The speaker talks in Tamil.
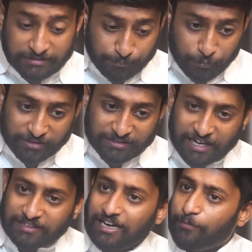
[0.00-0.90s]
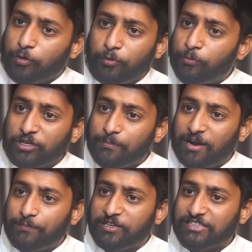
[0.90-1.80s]
இப்போ இந்த இடத்துல நம்ம ஒரு
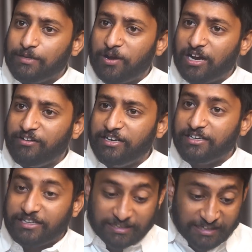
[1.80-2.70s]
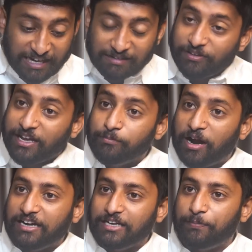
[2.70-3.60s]
முக்கியமான பிரச்சனையை பார்க்க வேண்டியது இருக்குது கல்வியை
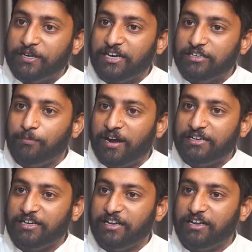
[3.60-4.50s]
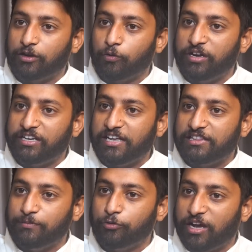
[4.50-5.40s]
மாநில பட்டியலுக்கு மாற்றுங்கிற கோரிக்கையை
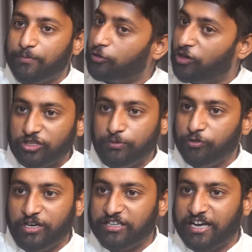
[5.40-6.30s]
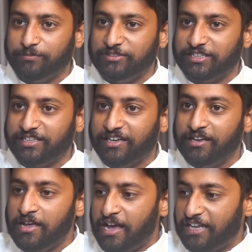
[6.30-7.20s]
திமுக இப்போ தொடர்ந்து முன்னெடுக்க ஆரம்பிச்சிருக்கு
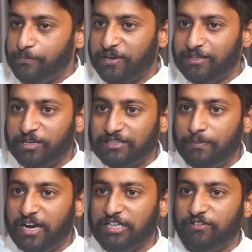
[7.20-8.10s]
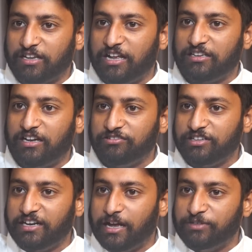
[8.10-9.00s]
அது பிரதமர் தமிழ்நாட்டுக்கு வரதாக இருந்தாலும்
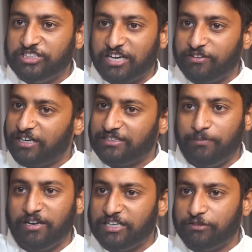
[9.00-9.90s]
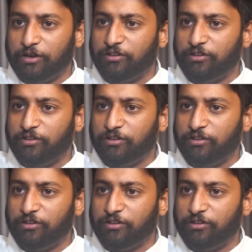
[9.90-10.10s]
சரி அமித்ஷா அவர்கள் தமிழ்நாட்டுக்கு